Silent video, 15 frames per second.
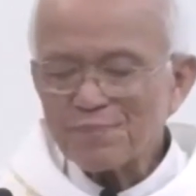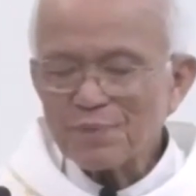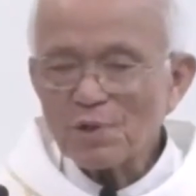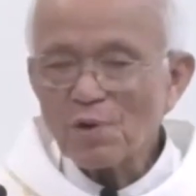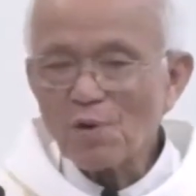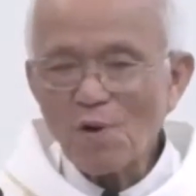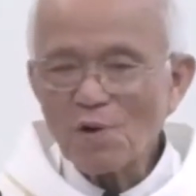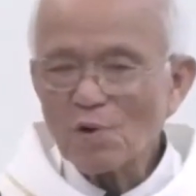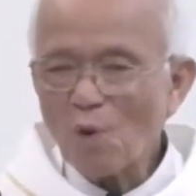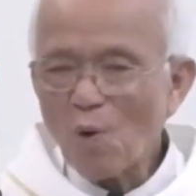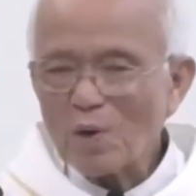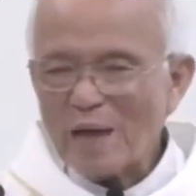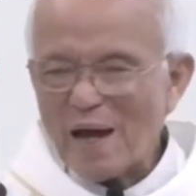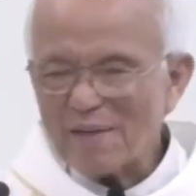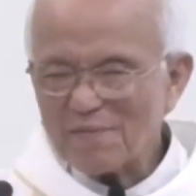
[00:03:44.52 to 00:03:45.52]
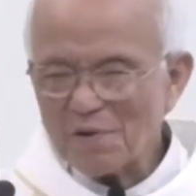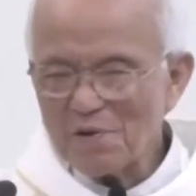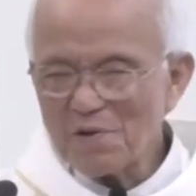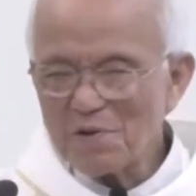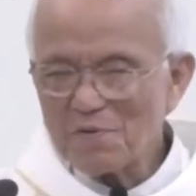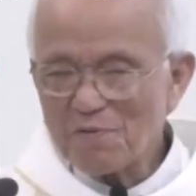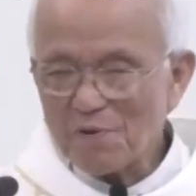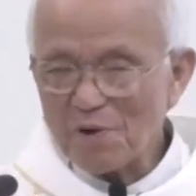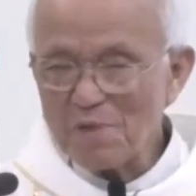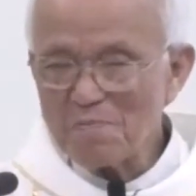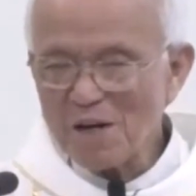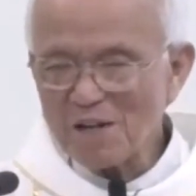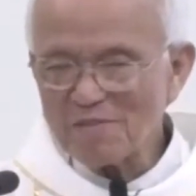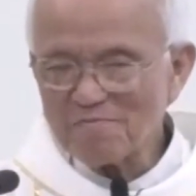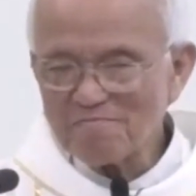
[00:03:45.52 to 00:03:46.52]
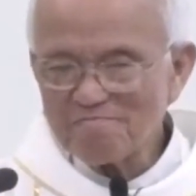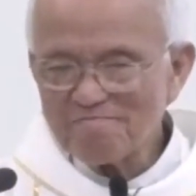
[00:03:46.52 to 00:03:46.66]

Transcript: Rồi cô Cathy Freeman